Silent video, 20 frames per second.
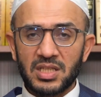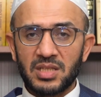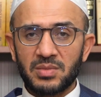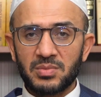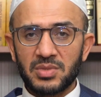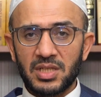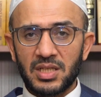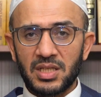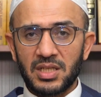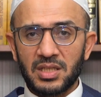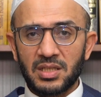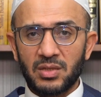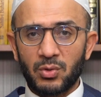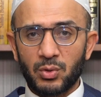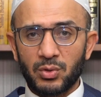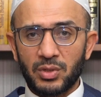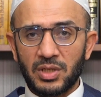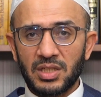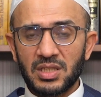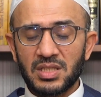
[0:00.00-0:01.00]
bazı
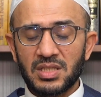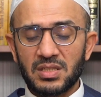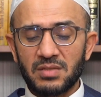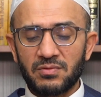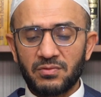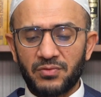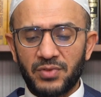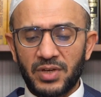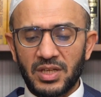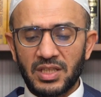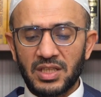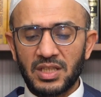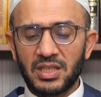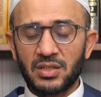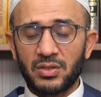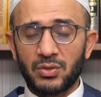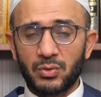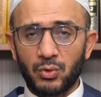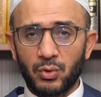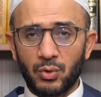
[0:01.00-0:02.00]
kimseler de onları
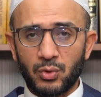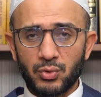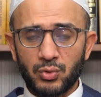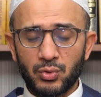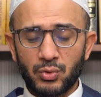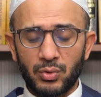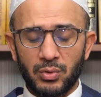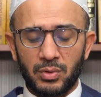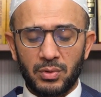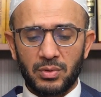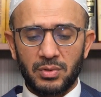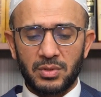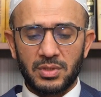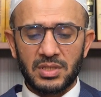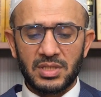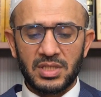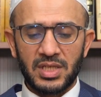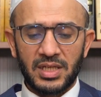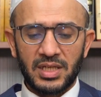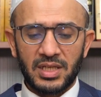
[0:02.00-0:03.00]
fakir, yoksul
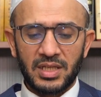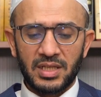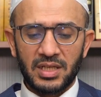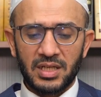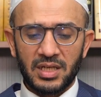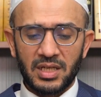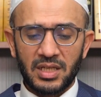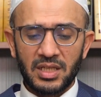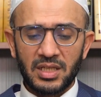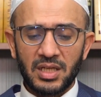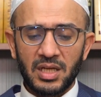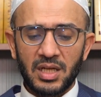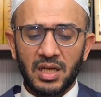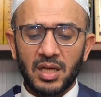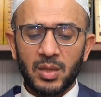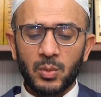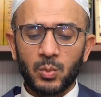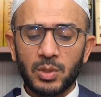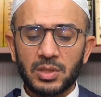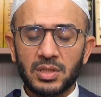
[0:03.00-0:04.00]
zannederler.
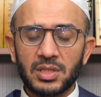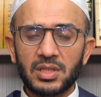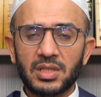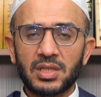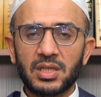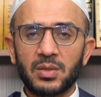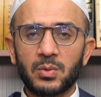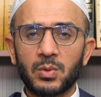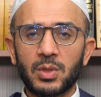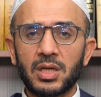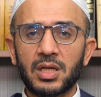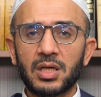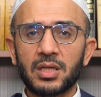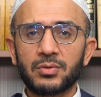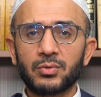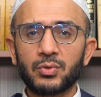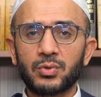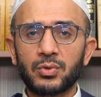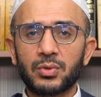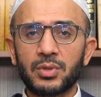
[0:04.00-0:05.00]
Ve
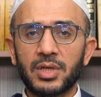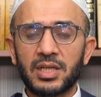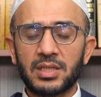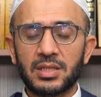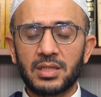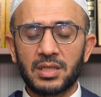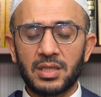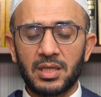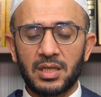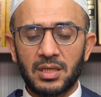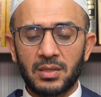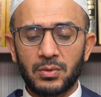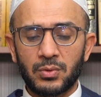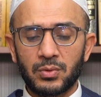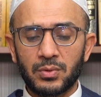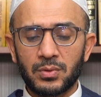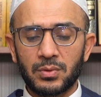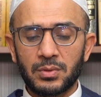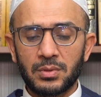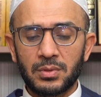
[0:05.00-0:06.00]
tevadu'u
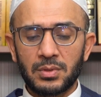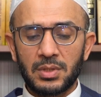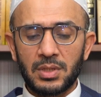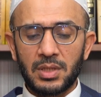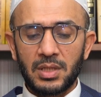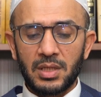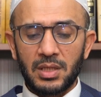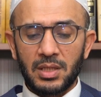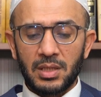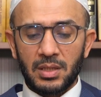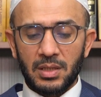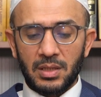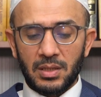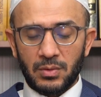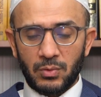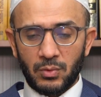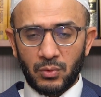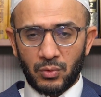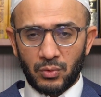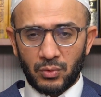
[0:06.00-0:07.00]
ednahu
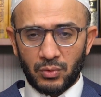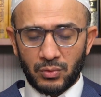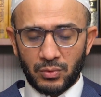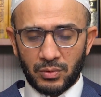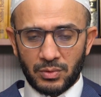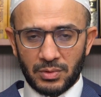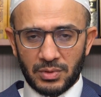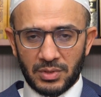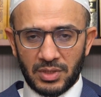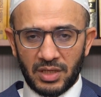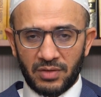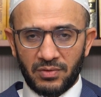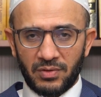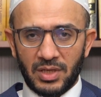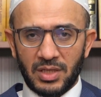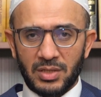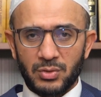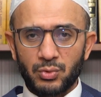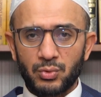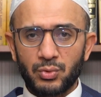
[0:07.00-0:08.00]
o
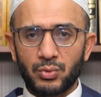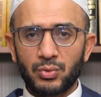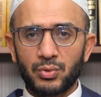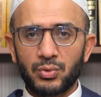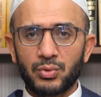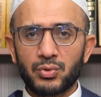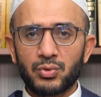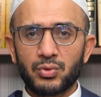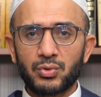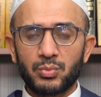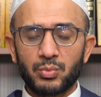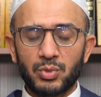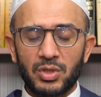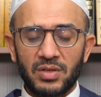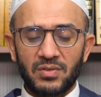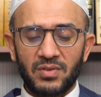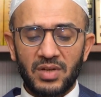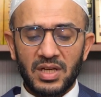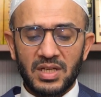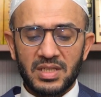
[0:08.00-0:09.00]
tevazu
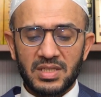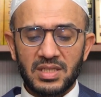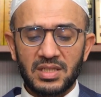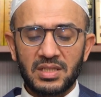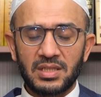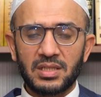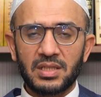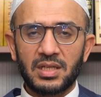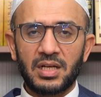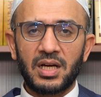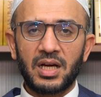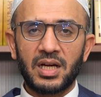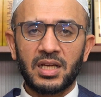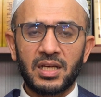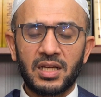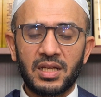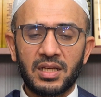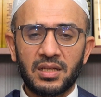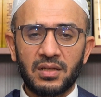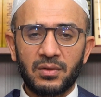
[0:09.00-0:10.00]
duygusu, mütevazı
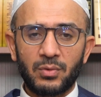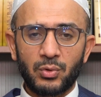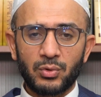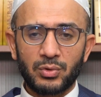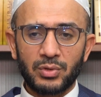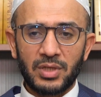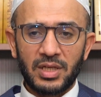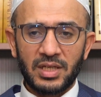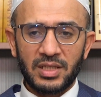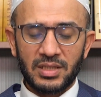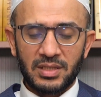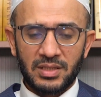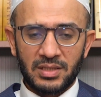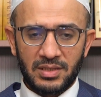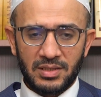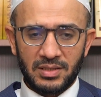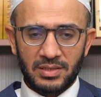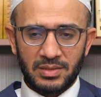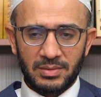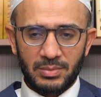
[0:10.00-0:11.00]
halleri
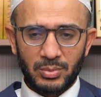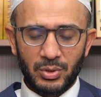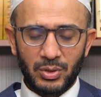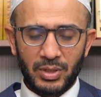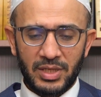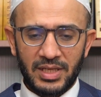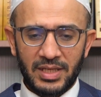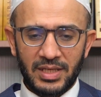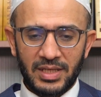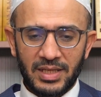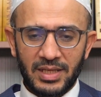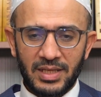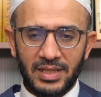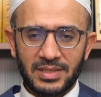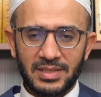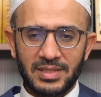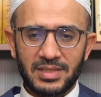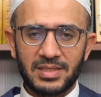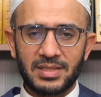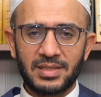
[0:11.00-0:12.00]
onları böyle
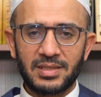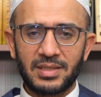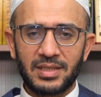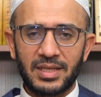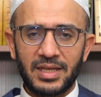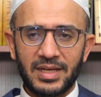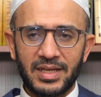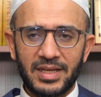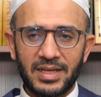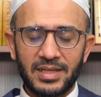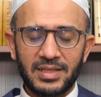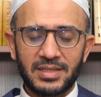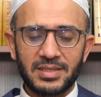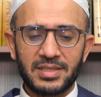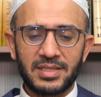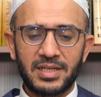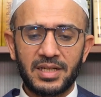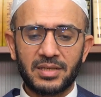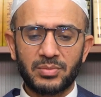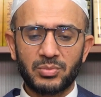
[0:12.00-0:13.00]

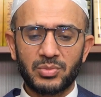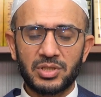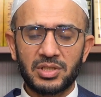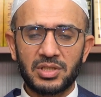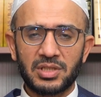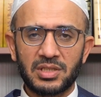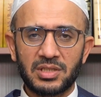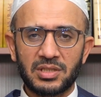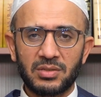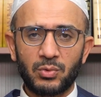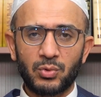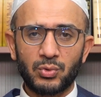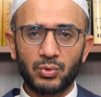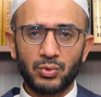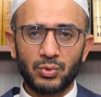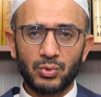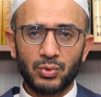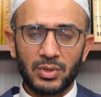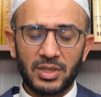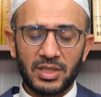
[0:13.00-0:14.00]
yere sermiştir.
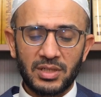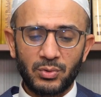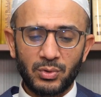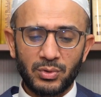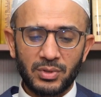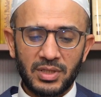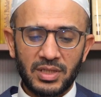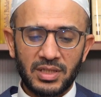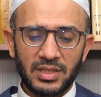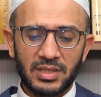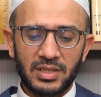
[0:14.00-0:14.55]
O duyguları